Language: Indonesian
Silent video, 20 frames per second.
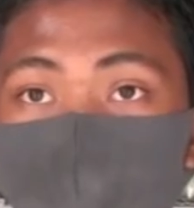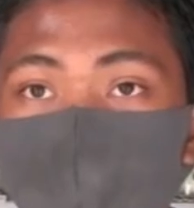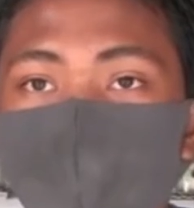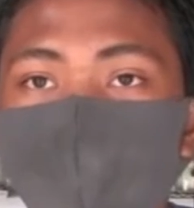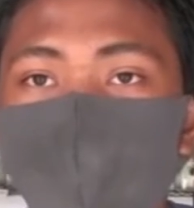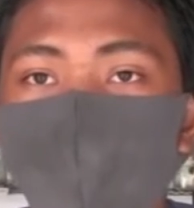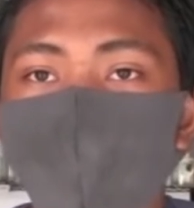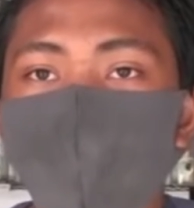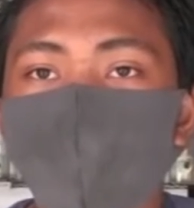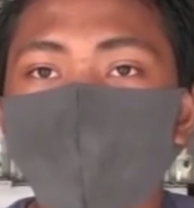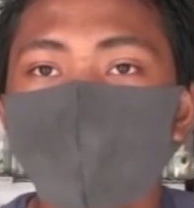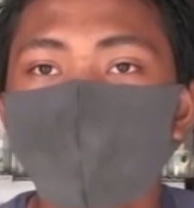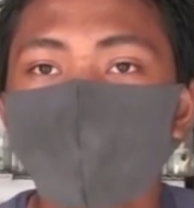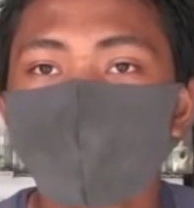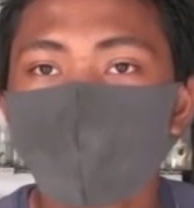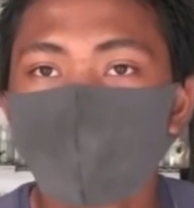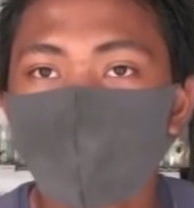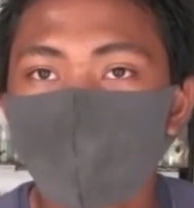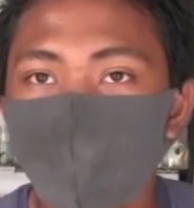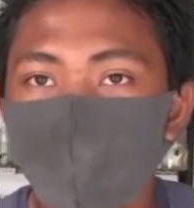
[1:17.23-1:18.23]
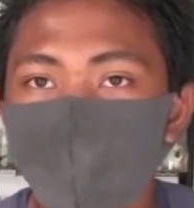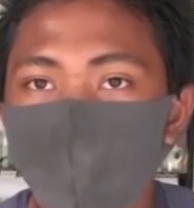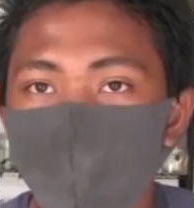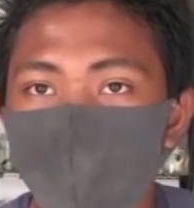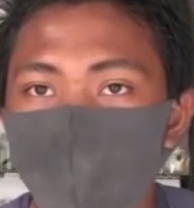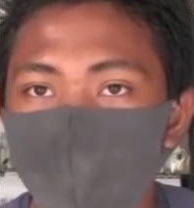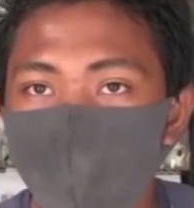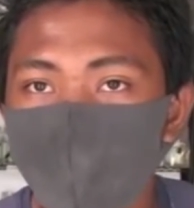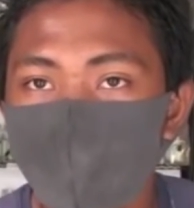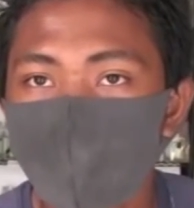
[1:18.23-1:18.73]
ada hmm. spion nggak
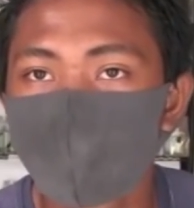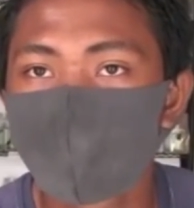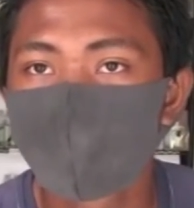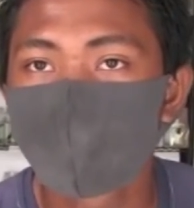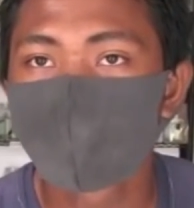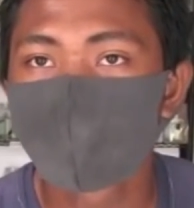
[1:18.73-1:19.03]
ada hmm.